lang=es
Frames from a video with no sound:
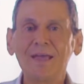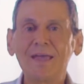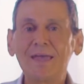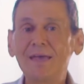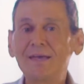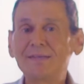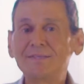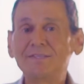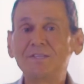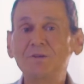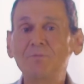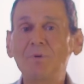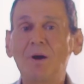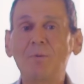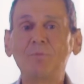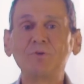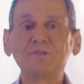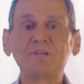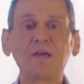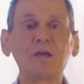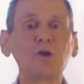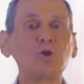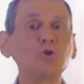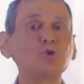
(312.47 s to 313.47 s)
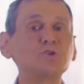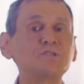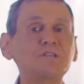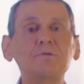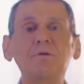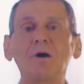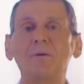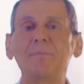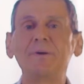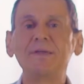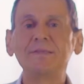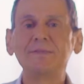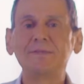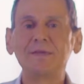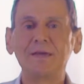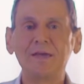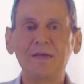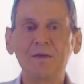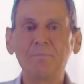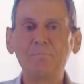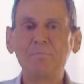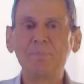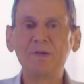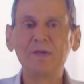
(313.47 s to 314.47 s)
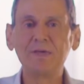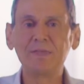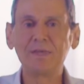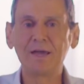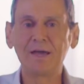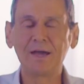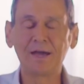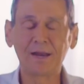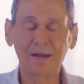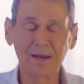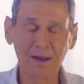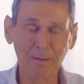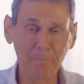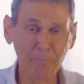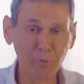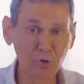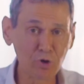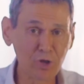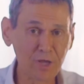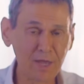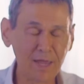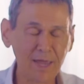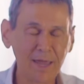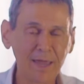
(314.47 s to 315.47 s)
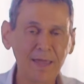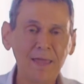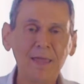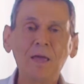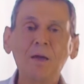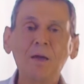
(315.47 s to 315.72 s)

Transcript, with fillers: que si vamos exclusivamente en pie de guerra. ¿Por qué?